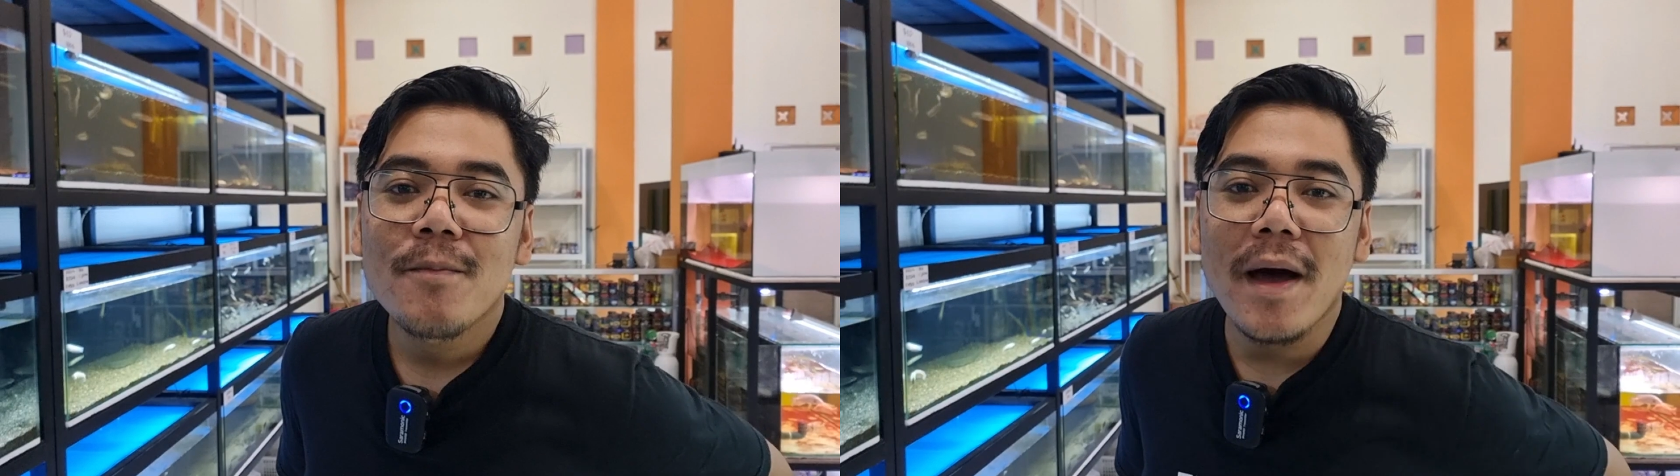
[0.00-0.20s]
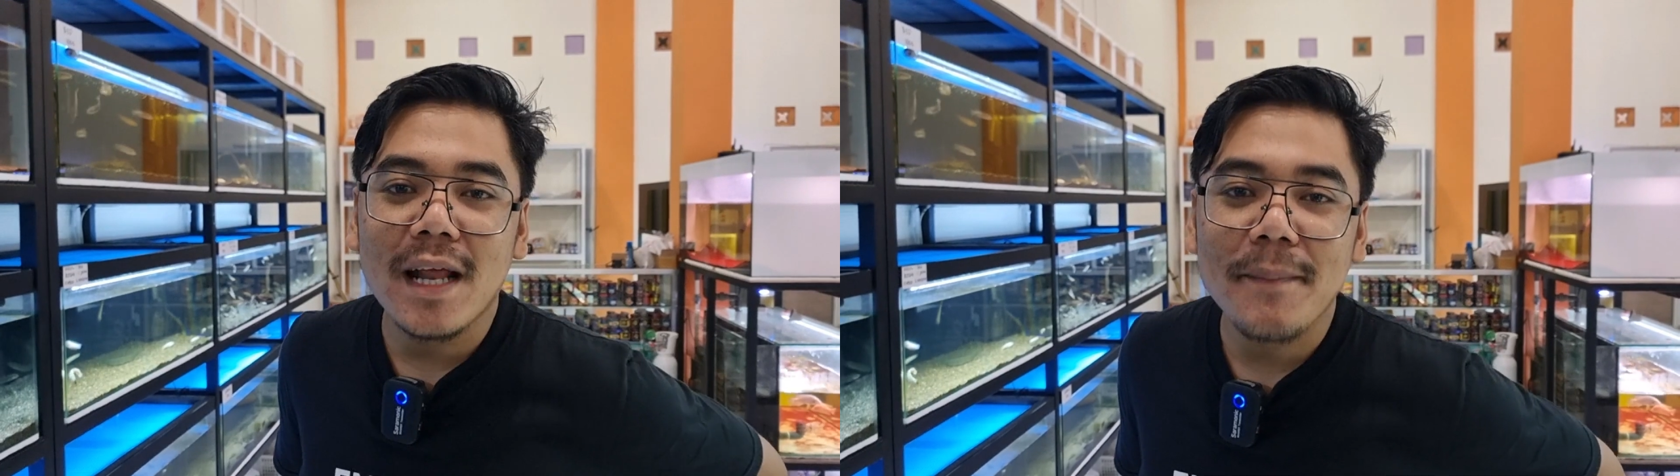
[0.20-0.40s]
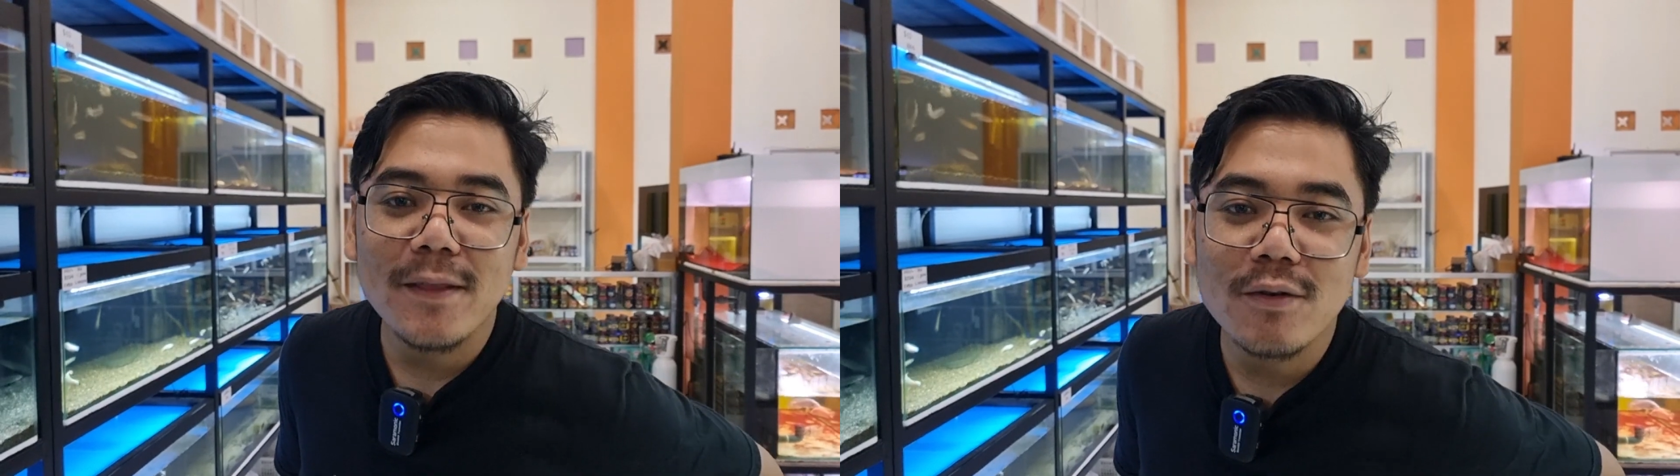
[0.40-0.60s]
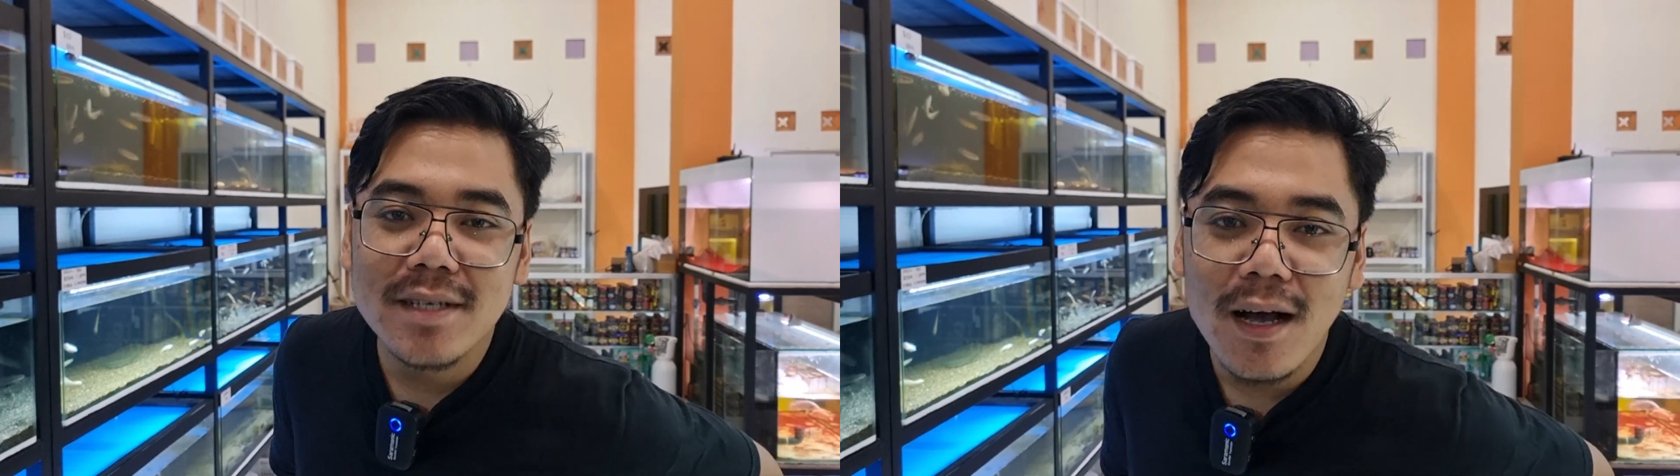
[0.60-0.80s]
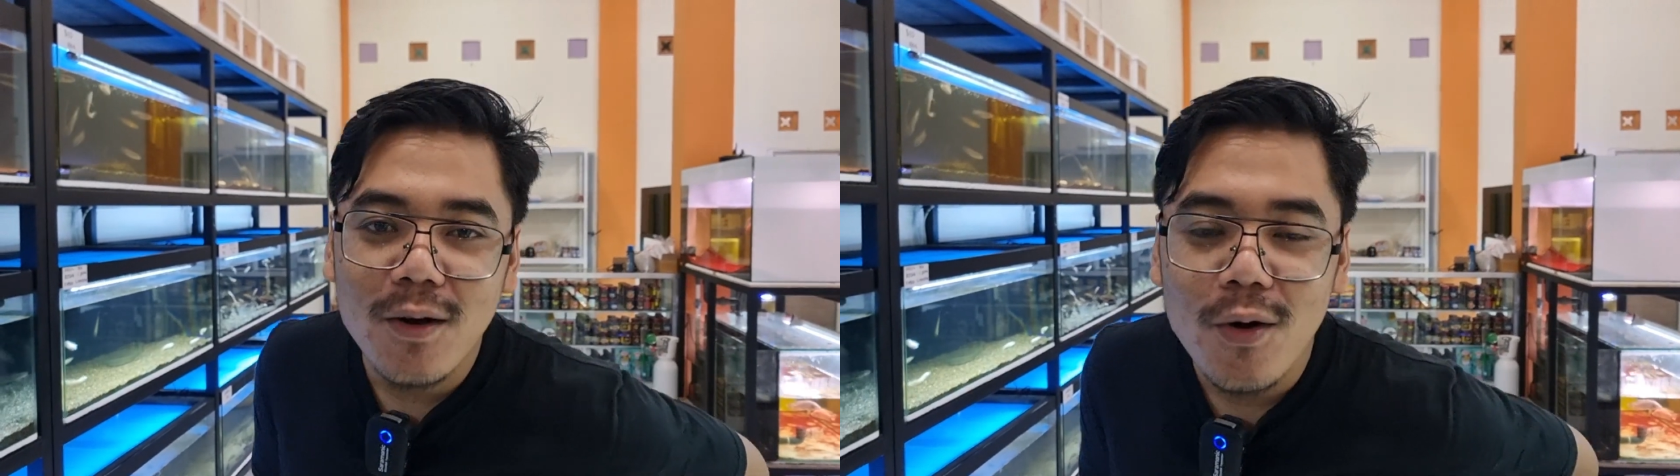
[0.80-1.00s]
Barat Patung
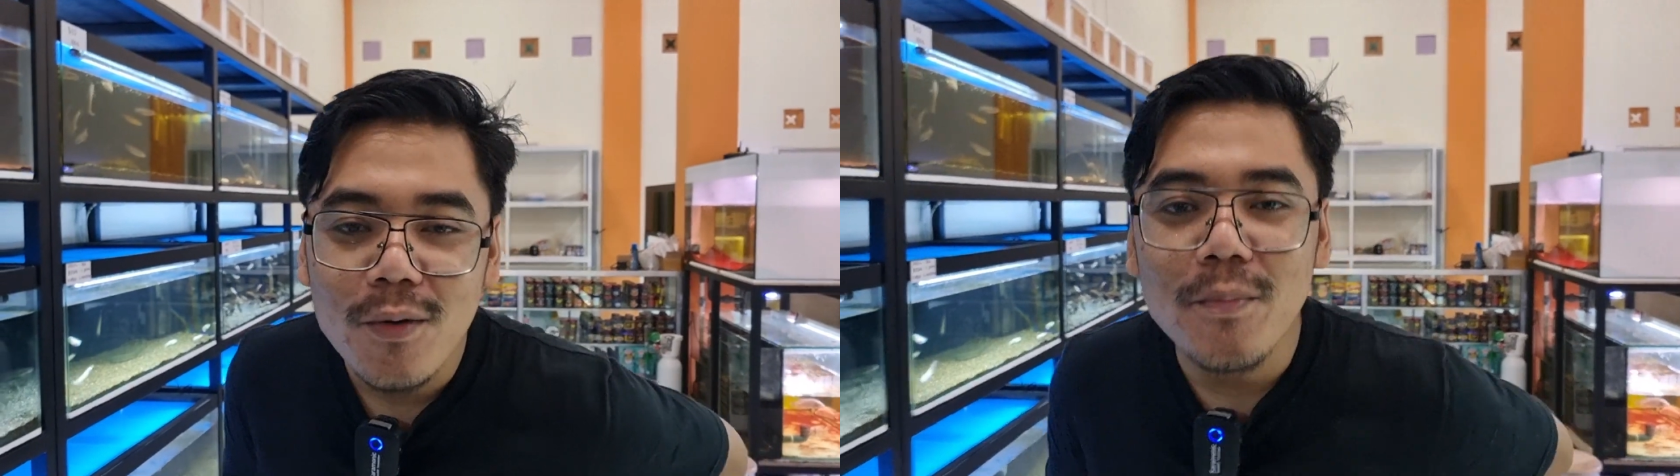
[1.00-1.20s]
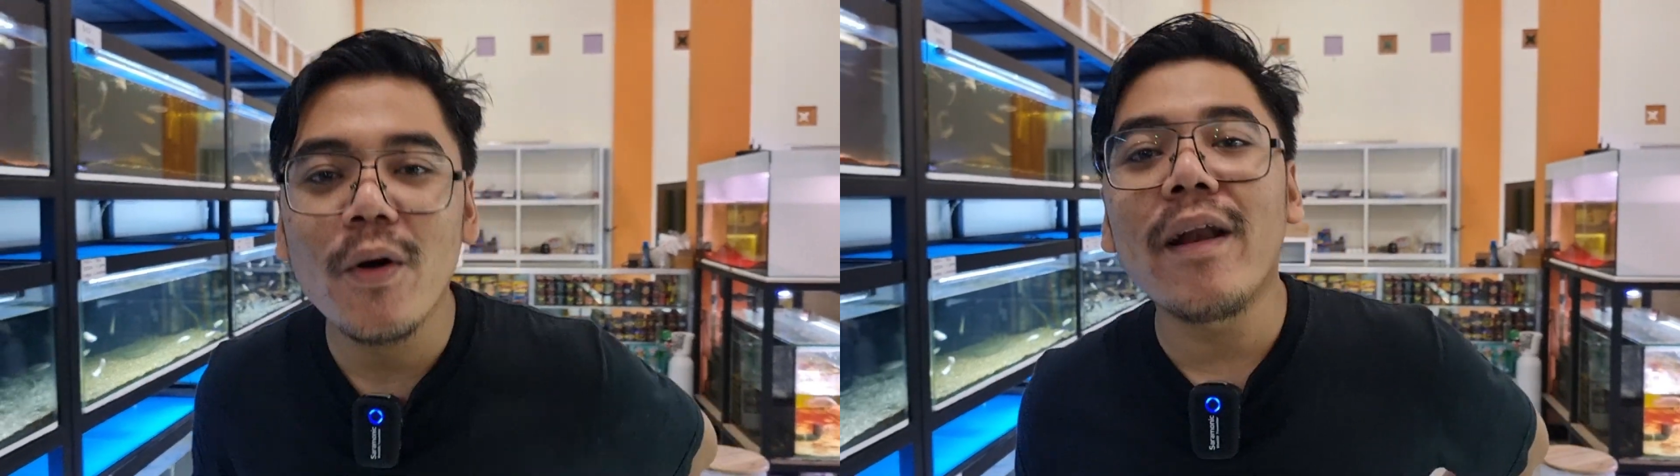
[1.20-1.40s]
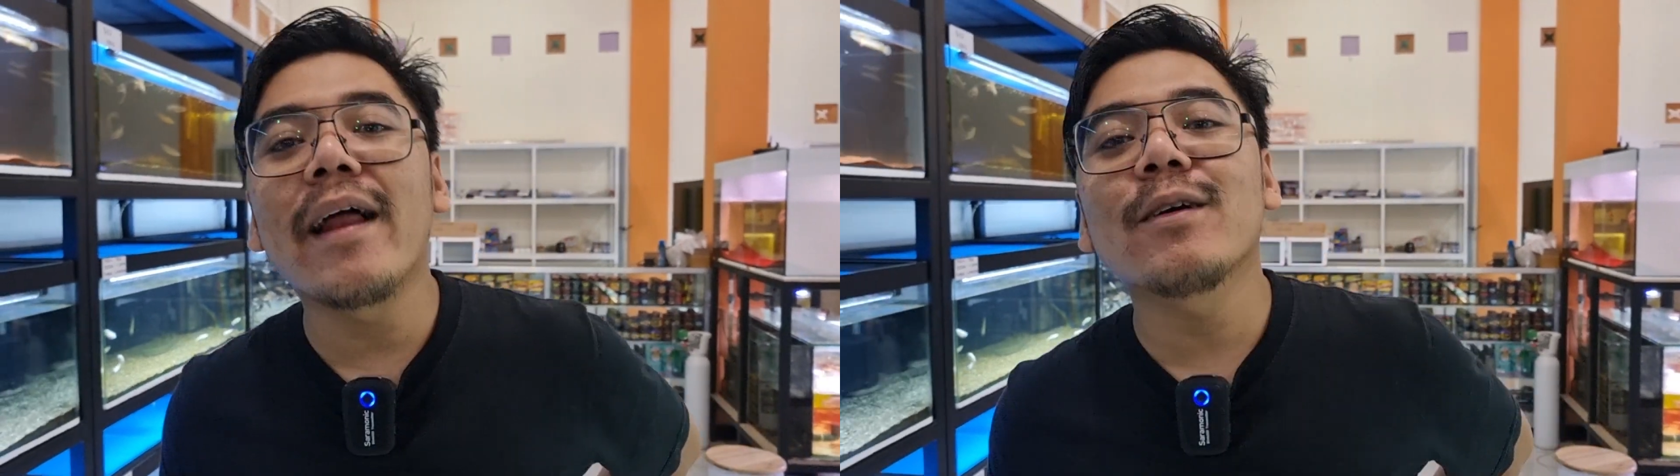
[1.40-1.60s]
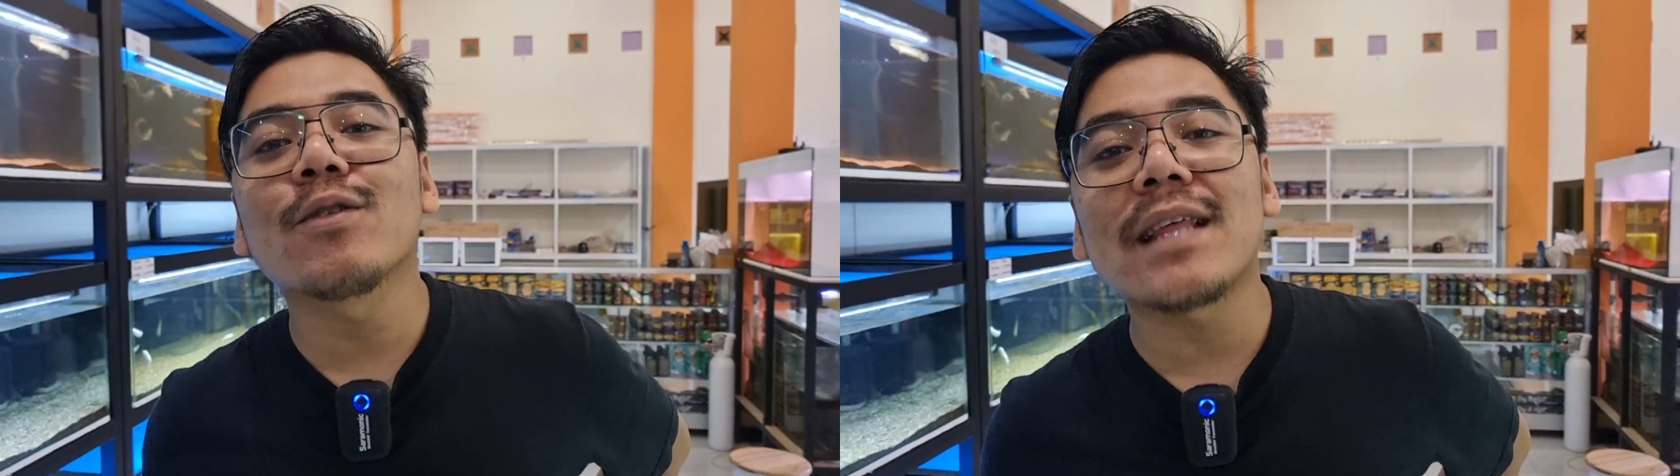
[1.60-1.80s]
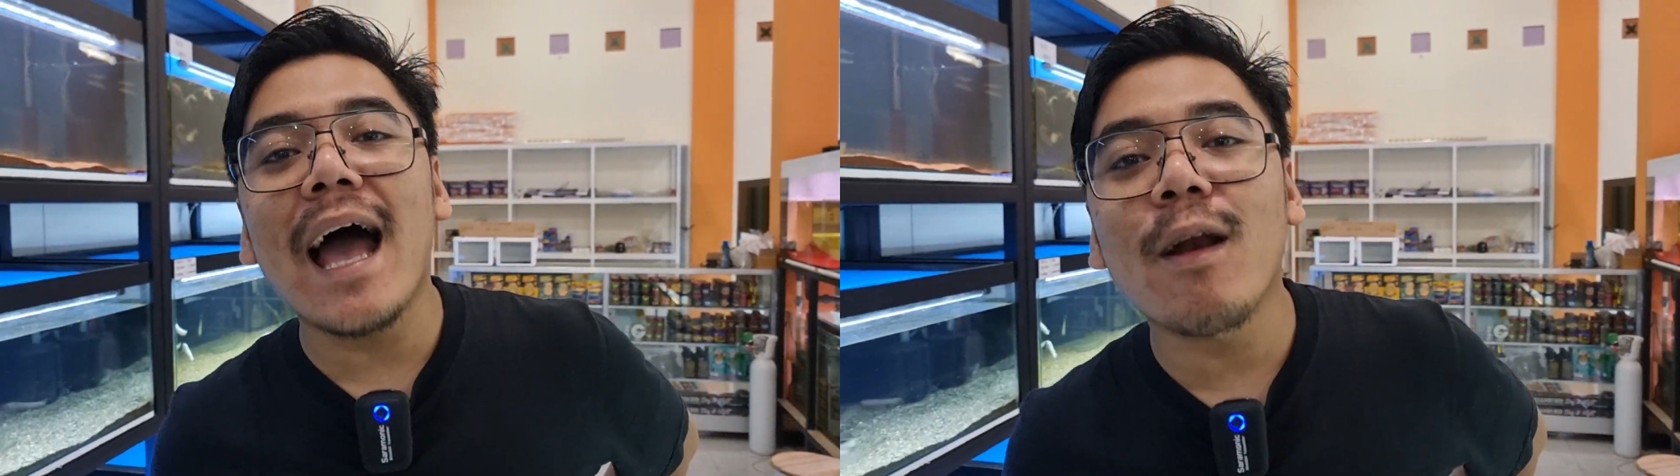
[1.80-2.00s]
Jagung Boyolali Kota